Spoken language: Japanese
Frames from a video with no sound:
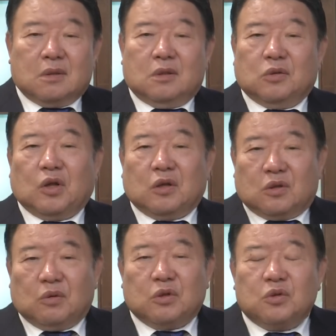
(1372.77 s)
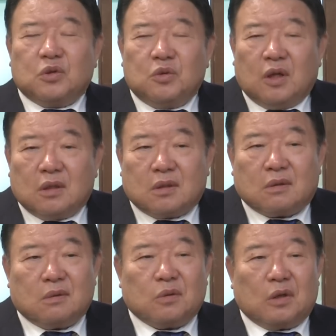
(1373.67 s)
ユダヤの人は優秀なんです
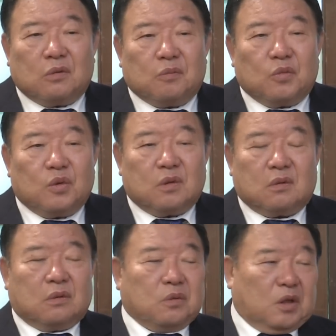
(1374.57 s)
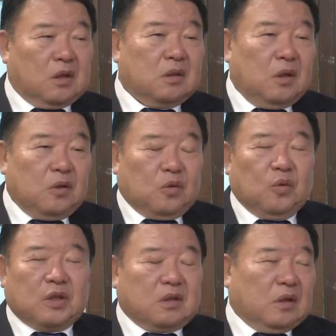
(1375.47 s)
からあのそういうねと
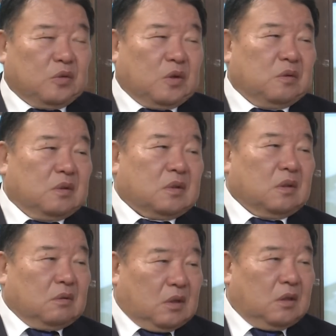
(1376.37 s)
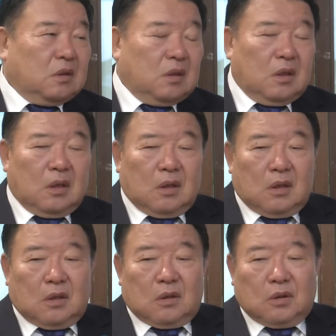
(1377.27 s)
私は言ってるんですけどね。
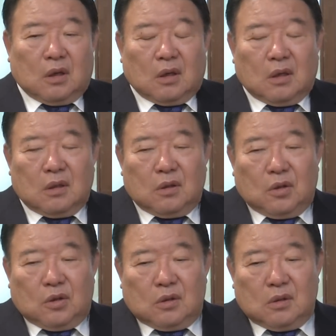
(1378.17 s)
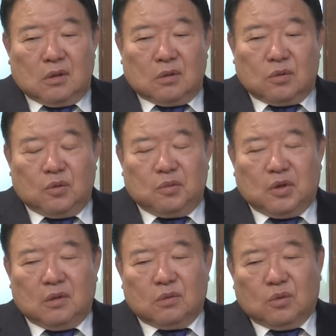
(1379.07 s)
だからそういう意味
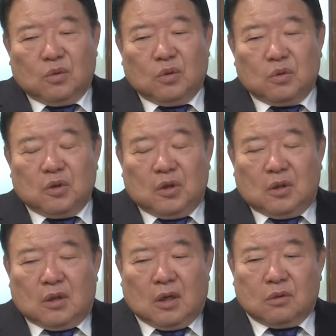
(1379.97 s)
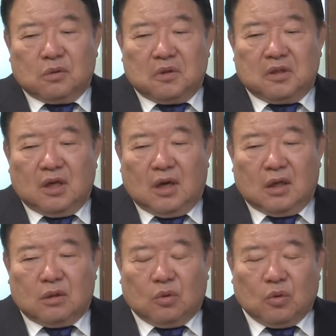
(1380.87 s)
で言うとあの世
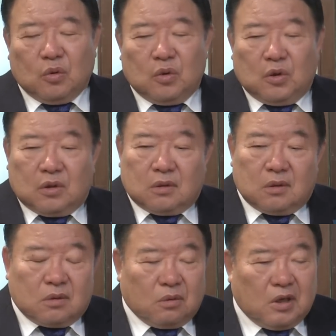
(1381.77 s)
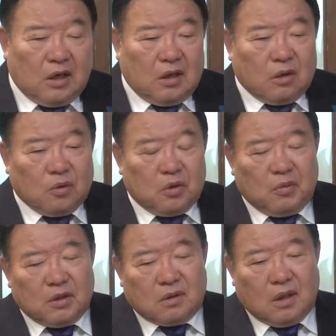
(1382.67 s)
界のその彼らの
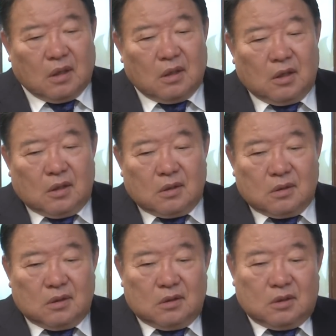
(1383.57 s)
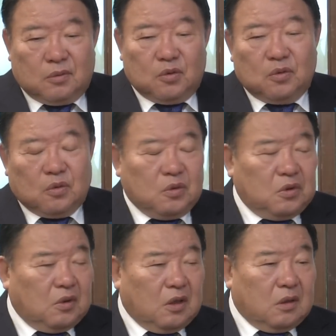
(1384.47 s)
今言った自分の
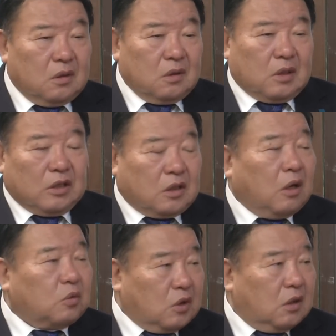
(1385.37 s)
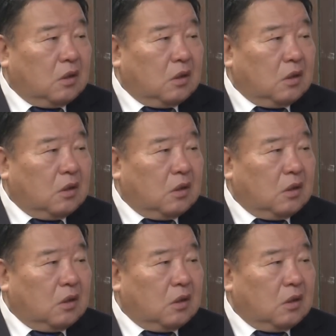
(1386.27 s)
国で価値観をね